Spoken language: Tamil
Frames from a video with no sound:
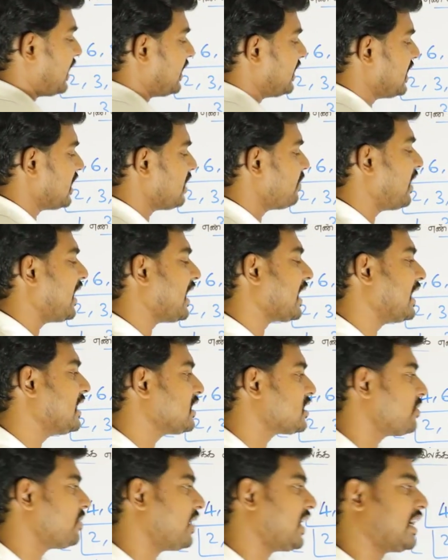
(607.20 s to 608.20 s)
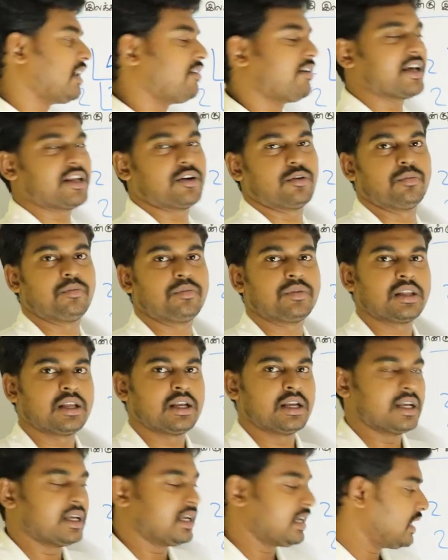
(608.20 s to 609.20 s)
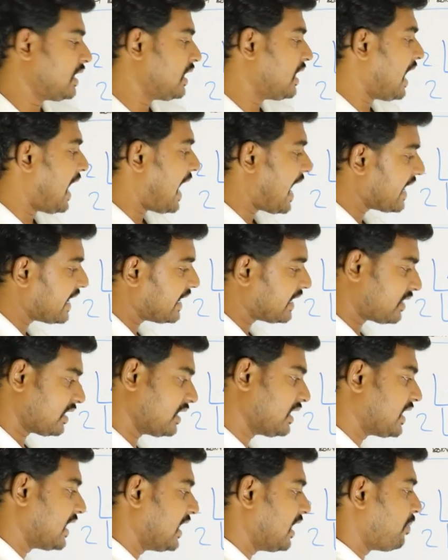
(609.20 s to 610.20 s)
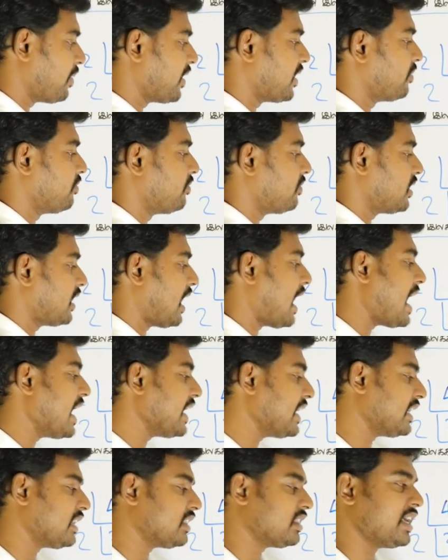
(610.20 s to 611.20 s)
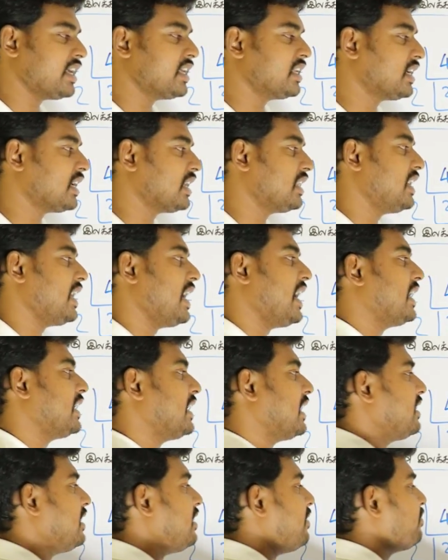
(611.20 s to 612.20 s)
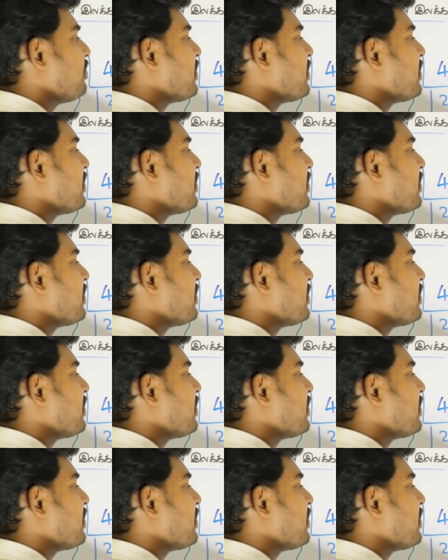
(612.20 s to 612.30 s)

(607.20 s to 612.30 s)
இதுக்கு மேலே கழிச்சோம்னா என்னவாயிரும் ஆயிரத்துக்கு கீழே போயிடும் ஆயிரம் தான் இருக்கிறதுலையே என்னது